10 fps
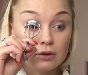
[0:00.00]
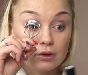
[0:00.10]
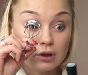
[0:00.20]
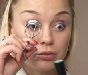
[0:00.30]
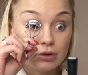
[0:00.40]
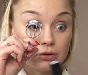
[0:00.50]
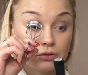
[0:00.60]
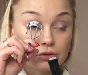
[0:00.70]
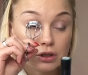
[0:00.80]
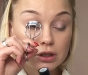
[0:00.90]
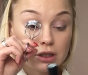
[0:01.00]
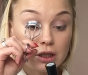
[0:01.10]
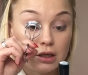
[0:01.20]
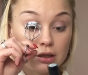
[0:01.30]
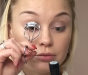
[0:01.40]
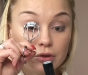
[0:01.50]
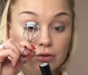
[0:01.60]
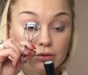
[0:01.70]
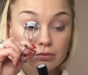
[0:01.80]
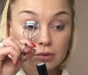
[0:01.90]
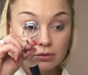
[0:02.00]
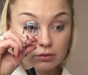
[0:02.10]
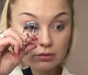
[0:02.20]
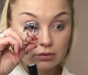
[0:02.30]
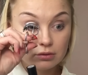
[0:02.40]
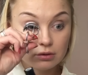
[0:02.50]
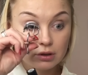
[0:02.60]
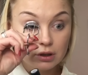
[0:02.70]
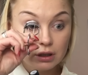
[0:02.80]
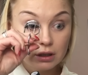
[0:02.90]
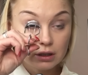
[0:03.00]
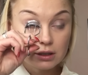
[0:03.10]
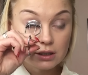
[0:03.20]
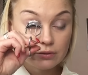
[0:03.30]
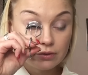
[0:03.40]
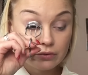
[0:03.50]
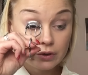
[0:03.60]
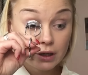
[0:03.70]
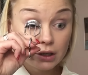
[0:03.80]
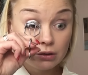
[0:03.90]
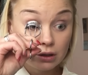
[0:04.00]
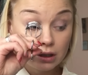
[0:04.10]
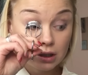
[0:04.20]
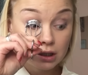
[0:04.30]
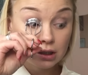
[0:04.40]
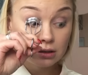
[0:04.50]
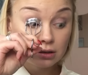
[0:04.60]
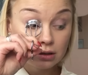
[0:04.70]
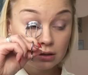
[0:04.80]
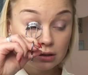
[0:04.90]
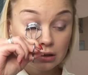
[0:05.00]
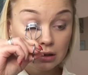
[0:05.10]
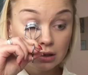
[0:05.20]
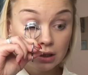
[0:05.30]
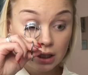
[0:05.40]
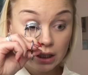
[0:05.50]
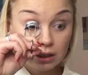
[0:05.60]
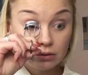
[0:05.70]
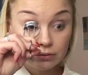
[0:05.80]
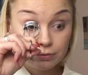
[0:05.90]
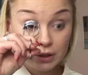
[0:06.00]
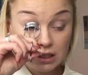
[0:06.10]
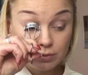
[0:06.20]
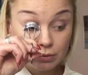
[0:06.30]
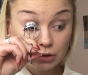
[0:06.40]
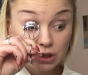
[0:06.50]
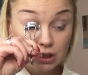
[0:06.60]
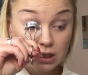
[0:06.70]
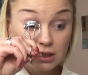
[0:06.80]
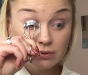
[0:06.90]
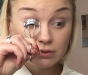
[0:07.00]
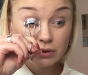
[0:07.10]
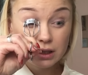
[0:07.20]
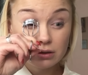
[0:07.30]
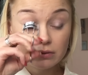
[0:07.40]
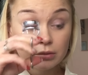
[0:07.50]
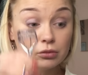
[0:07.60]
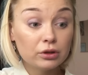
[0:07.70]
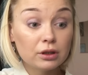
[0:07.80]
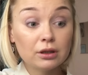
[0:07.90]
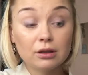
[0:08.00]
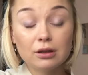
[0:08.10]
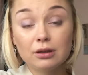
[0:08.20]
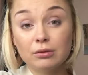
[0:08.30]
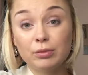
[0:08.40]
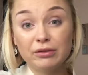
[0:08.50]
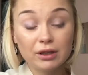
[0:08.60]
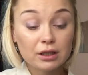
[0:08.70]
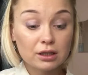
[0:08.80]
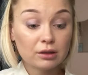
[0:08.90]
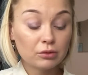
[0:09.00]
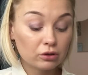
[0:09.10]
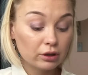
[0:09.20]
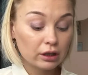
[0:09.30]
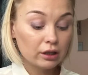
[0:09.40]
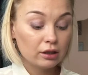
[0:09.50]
Я беру тушь идеальный объем, завиваю их. Ну, в принципе, можете не завивать, но вам будет, э, поверьте, намного